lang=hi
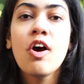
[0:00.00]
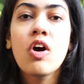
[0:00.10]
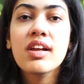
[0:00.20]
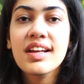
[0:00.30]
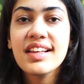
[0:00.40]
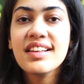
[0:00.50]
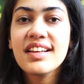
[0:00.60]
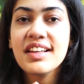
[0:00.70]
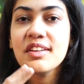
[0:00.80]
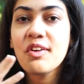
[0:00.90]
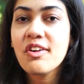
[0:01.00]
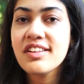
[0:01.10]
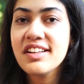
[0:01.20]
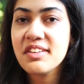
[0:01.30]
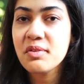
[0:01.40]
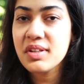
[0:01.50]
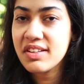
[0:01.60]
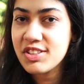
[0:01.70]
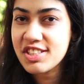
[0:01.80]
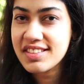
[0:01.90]
और कहीं ना कहीं नॉर्थ इंडियन होने
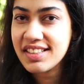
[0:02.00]
की वजह